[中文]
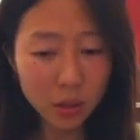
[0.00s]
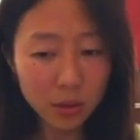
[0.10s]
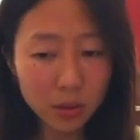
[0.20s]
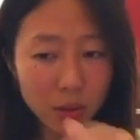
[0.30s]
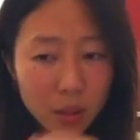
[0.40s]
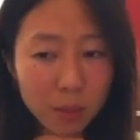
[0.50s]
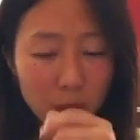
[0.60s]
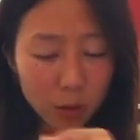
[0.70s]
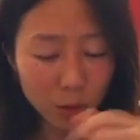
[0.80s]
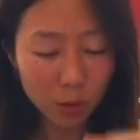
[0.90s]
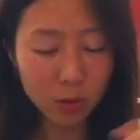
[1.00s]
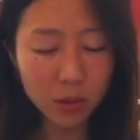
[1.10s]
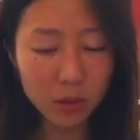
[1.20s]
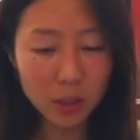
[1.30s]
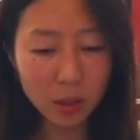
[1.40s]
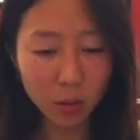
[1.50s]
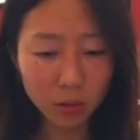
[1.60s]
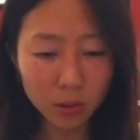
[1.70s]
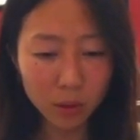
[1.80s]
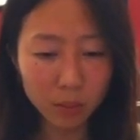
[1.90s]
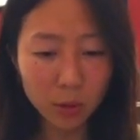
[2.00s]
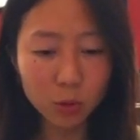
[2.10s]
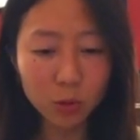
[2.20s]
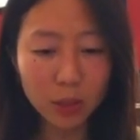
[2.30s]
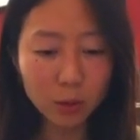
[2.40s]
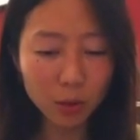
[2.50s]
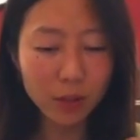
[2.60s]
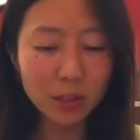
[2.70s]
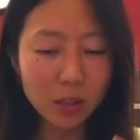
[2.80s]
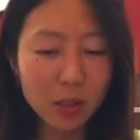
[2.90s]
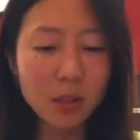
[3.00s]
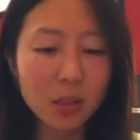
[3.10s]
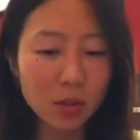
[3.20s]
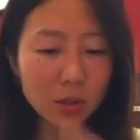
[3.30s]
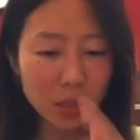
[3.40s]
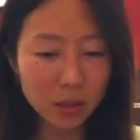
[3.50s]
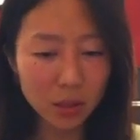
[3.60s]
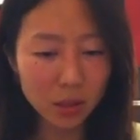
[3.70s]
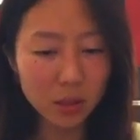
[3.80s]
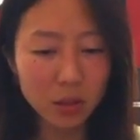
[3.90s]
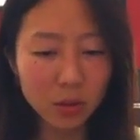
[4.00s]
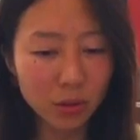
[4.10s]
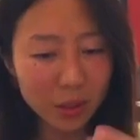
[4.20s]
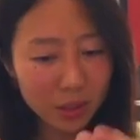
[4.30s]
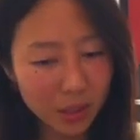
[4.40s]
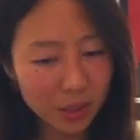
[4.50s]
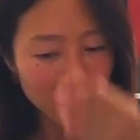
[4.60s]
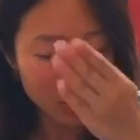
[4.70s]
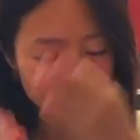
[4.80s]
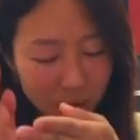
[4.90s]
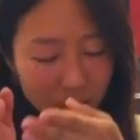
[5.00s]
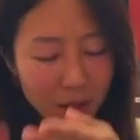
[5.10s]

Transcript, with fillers: 跟这些频率直接共振，比如说，当对方生气，你直接生气候，你其实